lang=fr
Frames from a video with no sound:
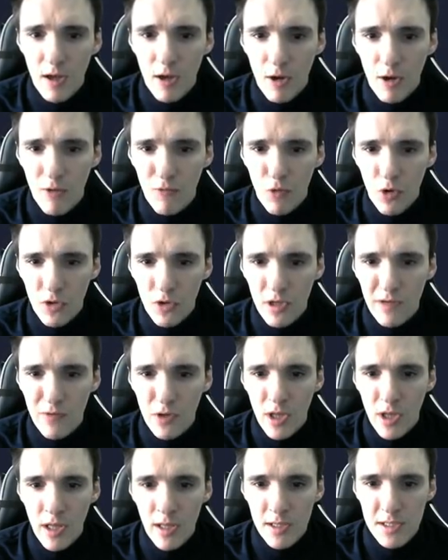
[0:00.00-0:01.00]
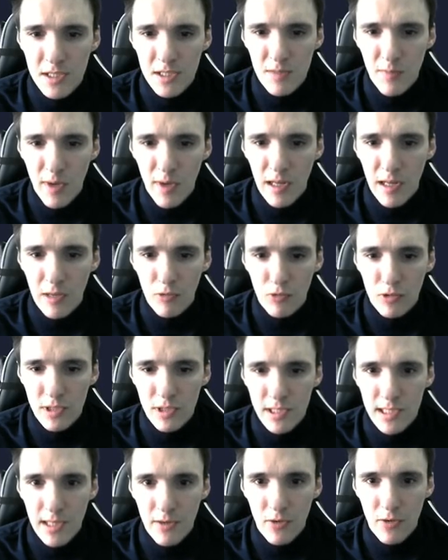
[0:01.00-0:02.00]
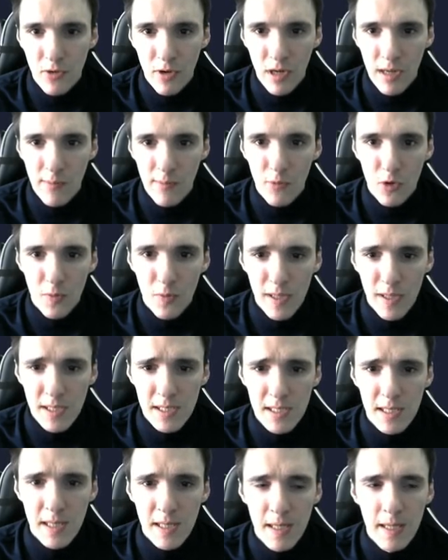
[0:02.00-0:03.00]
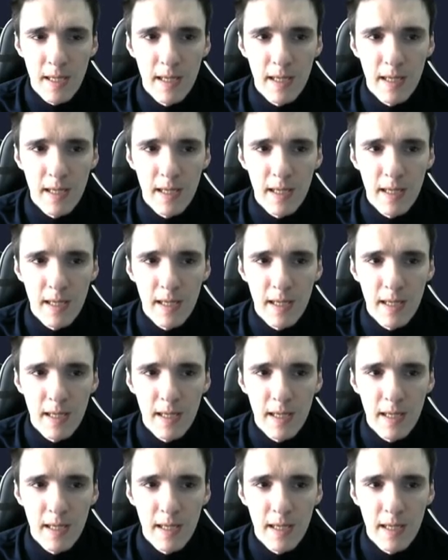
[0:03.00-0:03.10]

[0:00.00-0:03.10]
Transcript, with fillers: vous rentrez votre adresse email, un nom d'utilisateur et un mot de passe.